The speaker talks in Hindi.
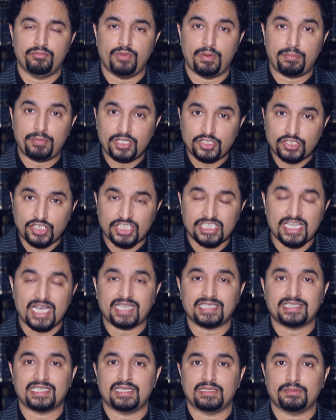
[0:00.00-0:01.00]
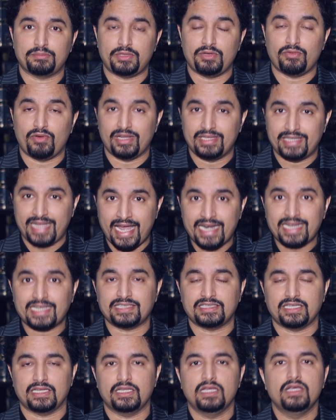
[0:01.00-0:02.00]
अपने चचा के साथ अपने वालदेन
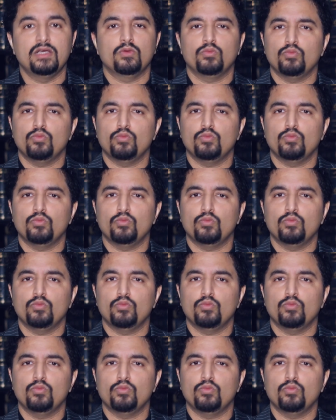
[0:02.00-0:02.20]
के साथ